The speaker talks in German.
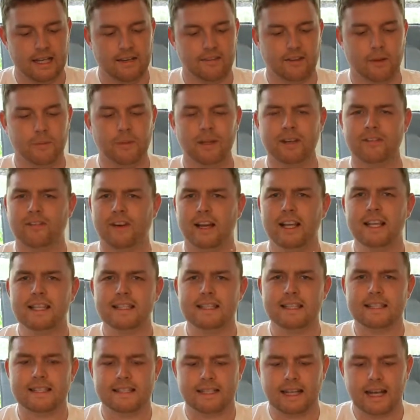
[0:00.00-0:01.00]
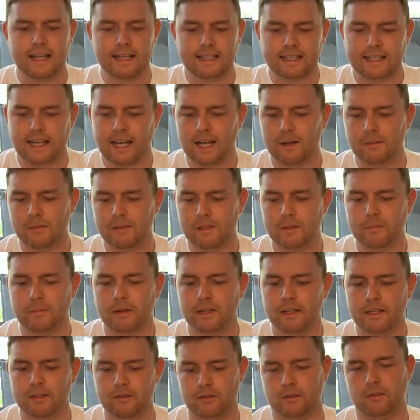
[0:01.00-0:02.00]
Wir haben hier ein weißes Ladekabel
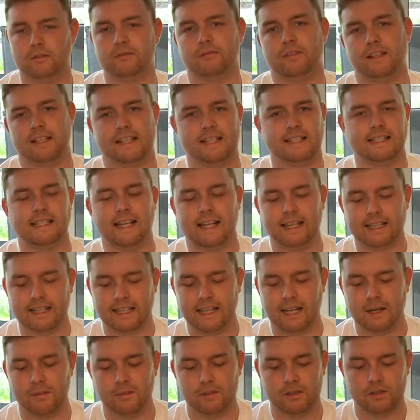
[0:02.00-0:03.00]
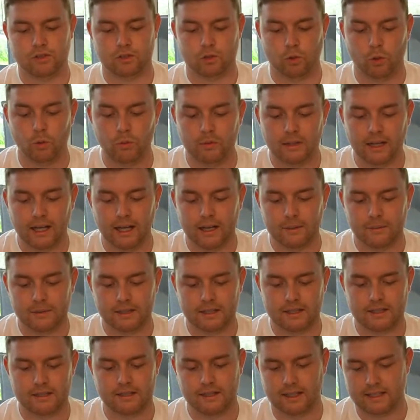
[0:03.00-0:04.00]
dabei, oder was ist Ladekabel?
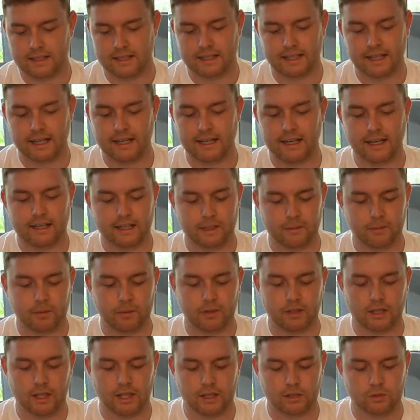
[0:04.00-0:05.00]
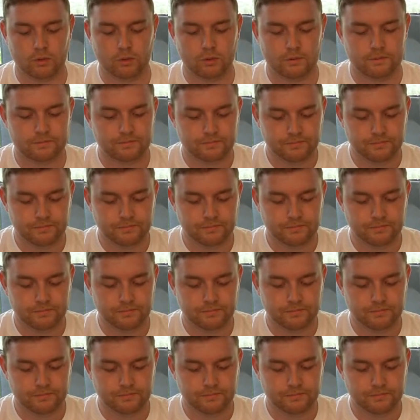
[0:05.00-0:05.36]
Stromkabel, hat ja keinen eingebauten Akku.